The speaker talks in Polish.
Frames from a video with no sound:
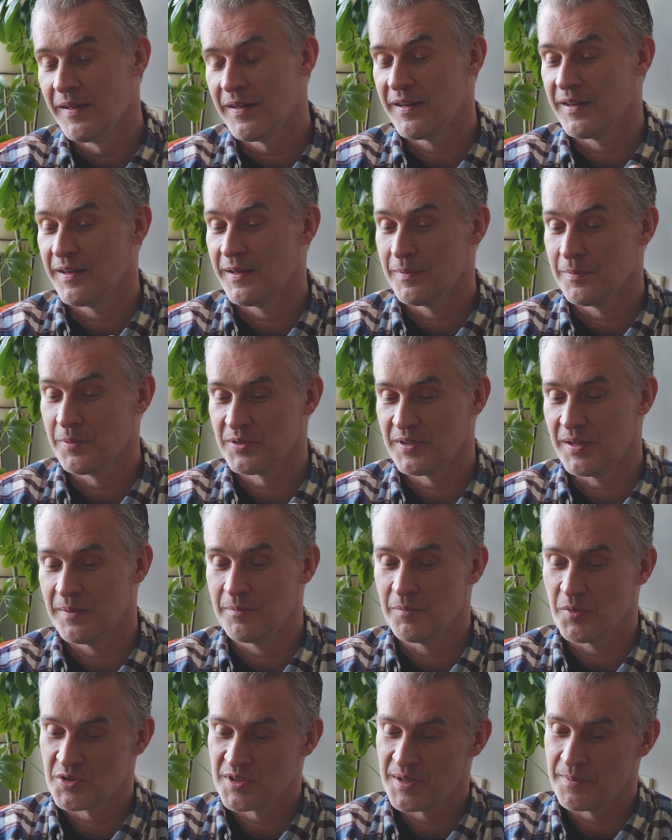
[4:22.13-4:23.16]
e, bo tam
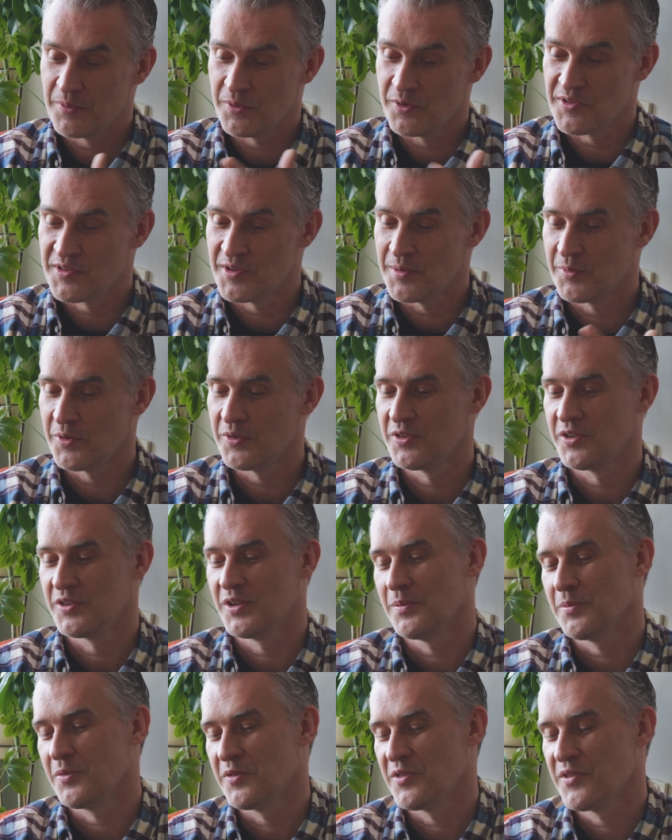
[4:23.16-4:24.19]
można było z domku do
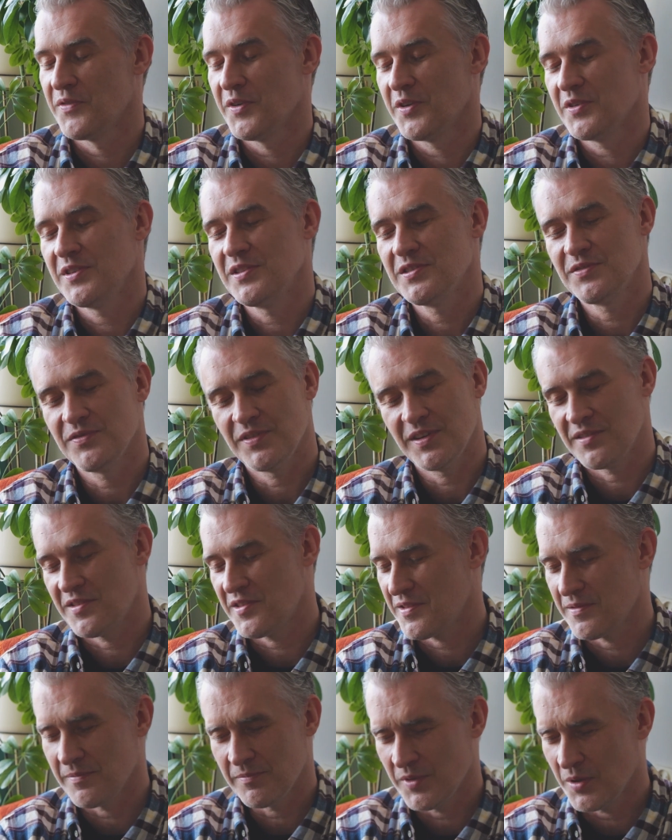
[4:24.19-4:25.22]
domku dzwonić,
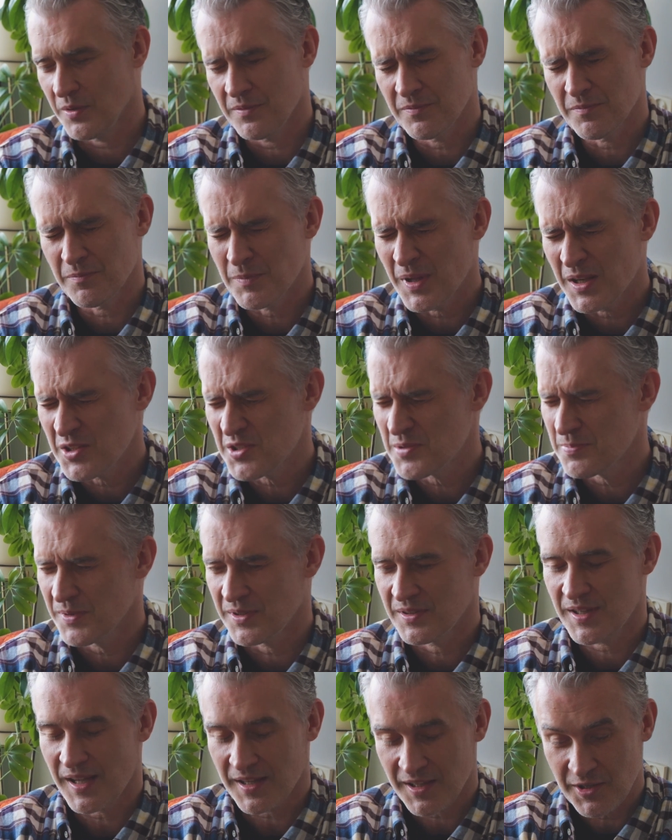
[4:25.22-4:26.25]
więc no, mieliśmy
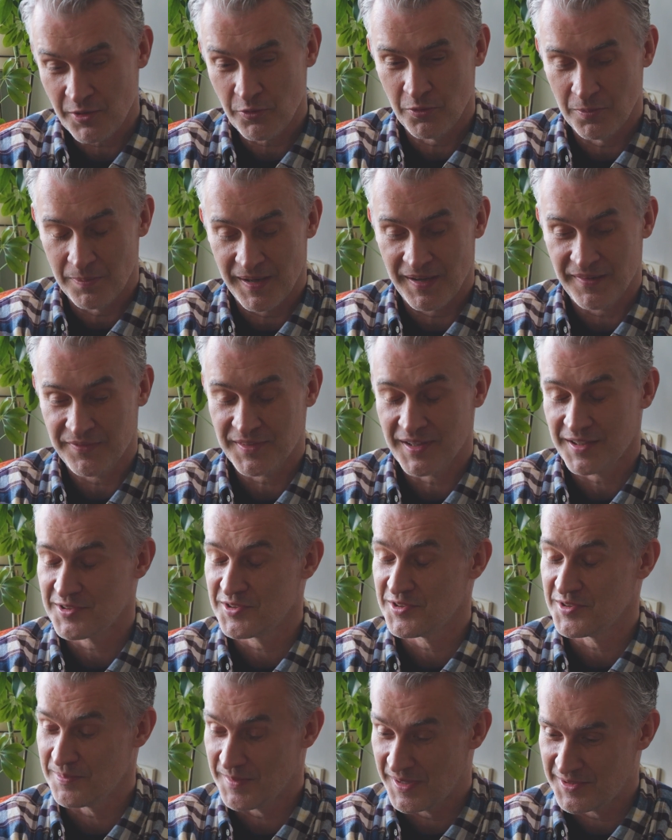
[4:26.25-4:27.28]
taki ubaw, tak
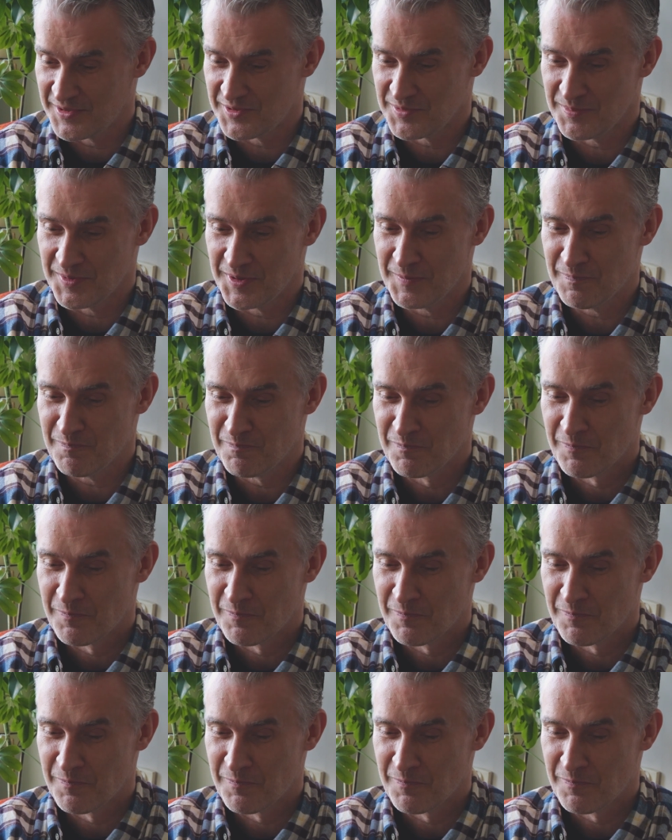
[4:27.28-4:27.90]
się śmialiśmy,